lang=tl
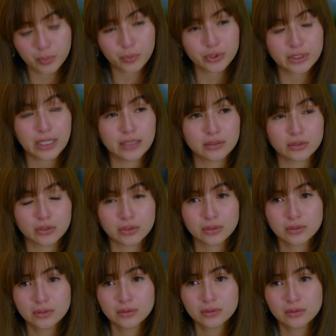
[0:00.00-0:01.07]
pupuntahan to.
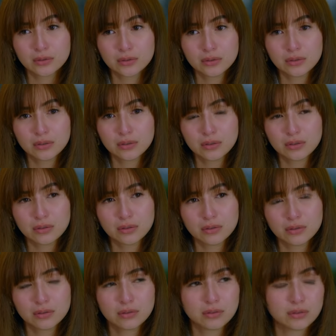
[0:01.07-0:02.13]

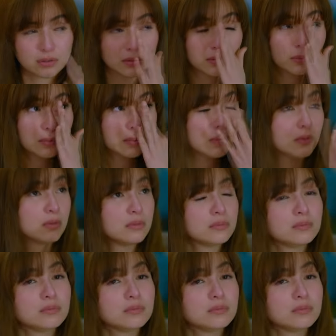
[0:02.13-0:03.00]
Yan ang gusto mo.